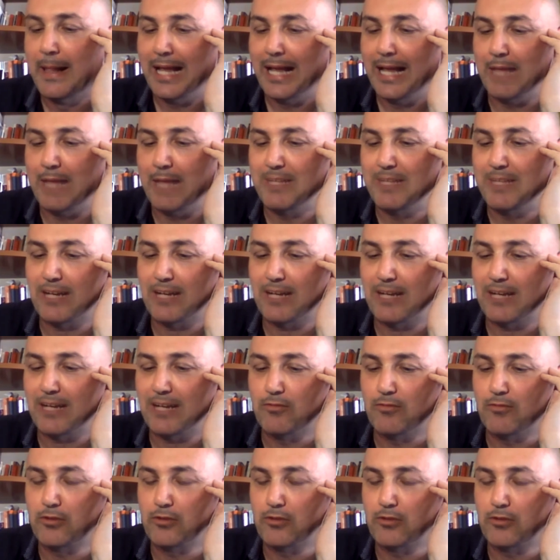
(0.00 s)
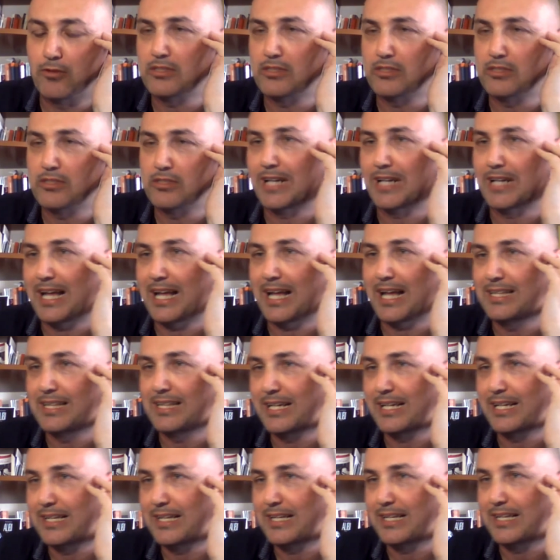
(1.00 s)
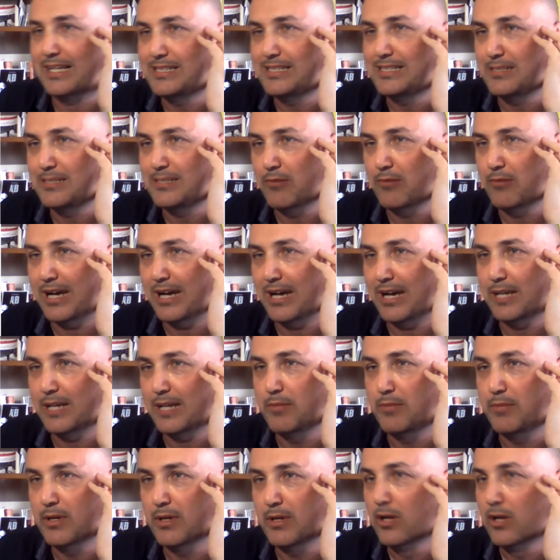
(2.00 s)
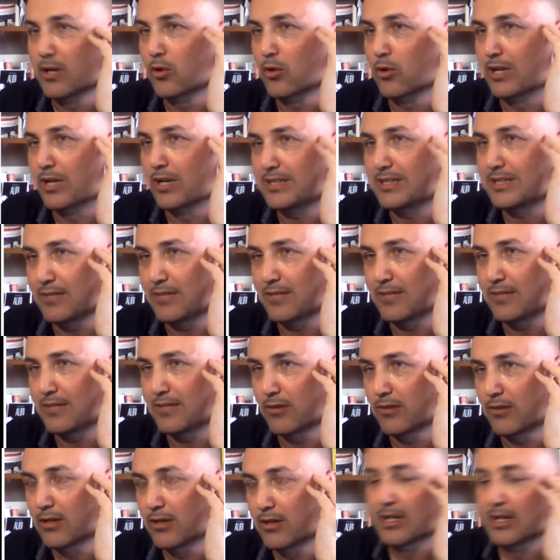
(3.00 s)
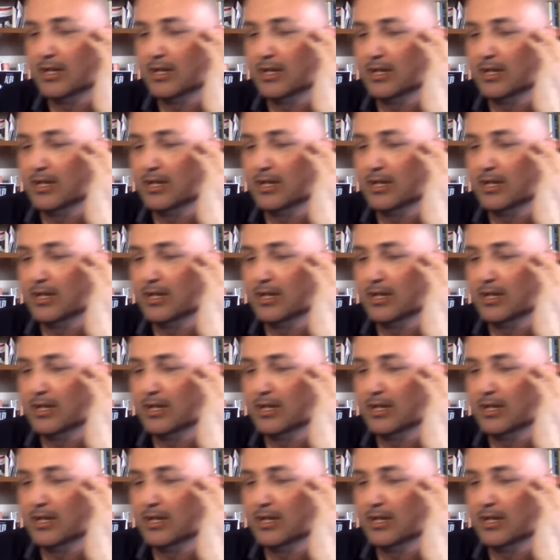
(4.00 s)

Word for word: E mettere a confronto questo grande, grandissimo alibi collettivo